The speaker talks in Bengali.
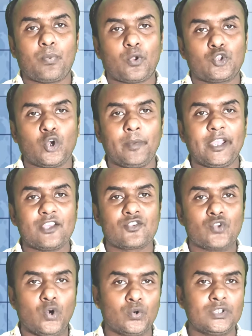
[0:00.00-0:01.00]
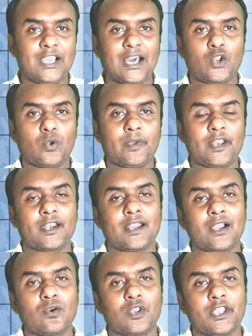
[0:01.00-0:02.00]
প্রথমে সৌদি আরবের
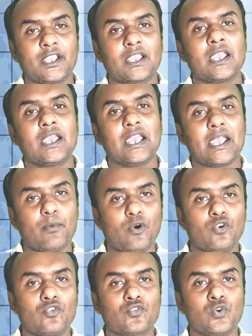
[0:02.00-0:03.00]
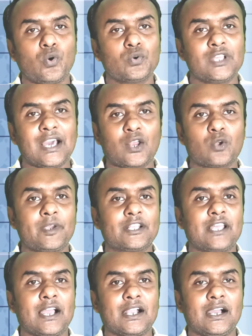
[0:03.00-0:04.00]
নাগরিক এবং সৌদি আরবে
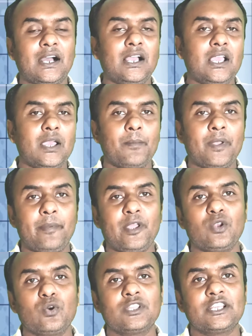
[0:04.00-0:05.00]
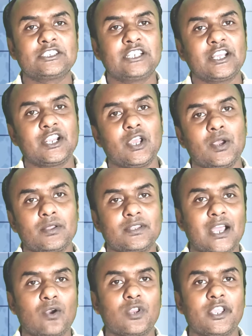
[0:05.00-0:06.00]
থাকা বিভিন্ন দেশের
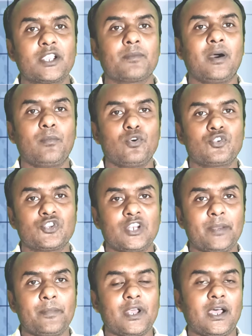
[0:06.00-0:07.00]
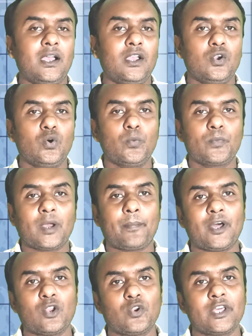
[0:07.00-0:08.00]
নাগরিক বা মুসলিমরা উমরা
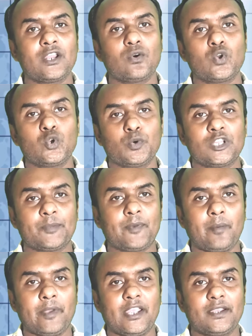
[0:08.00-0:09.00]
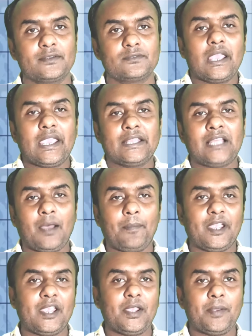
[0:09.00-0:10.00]
পালনের অনুমতি পাবে এ
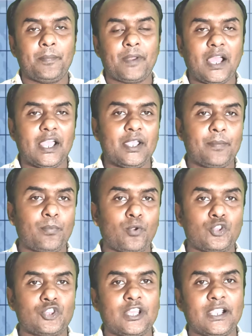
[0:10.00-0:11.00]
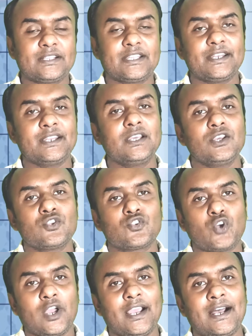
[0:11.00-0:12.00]
ধাপে প্রায় প্রত্যেক দিন
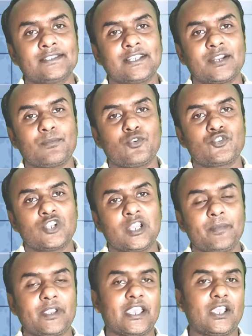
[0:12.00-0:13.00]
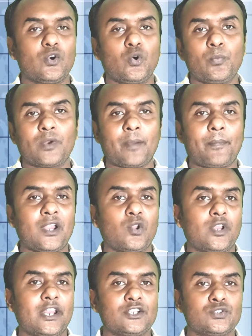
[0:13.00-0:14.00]
ছয় হাজার মুসলিমকে উমরা
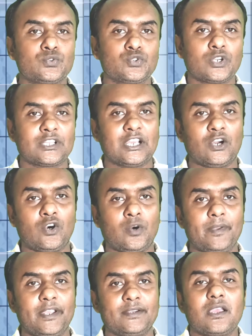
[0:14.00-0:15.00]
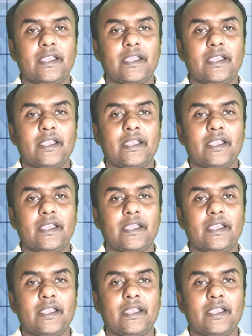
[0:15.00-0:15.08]
পালনের সুযোগ দেওয়া হবে